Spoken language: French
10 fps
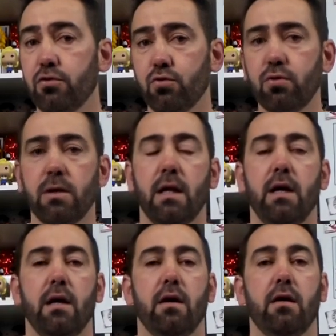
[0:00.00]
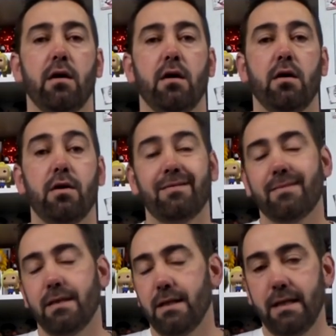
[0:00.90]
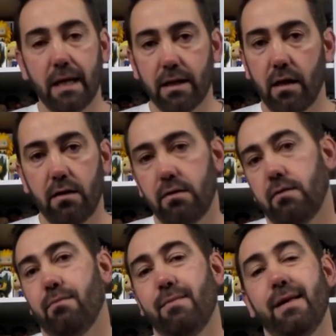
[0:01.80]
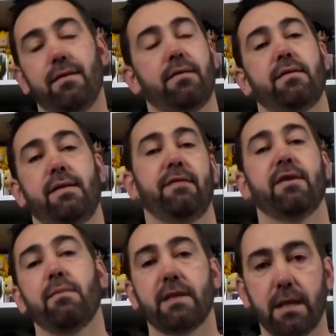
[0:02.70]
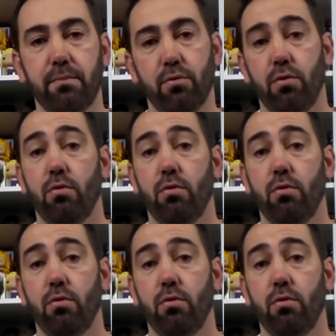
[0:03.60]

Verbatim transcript: jour. Euh, il y en a, mais c'est vraiment très peu.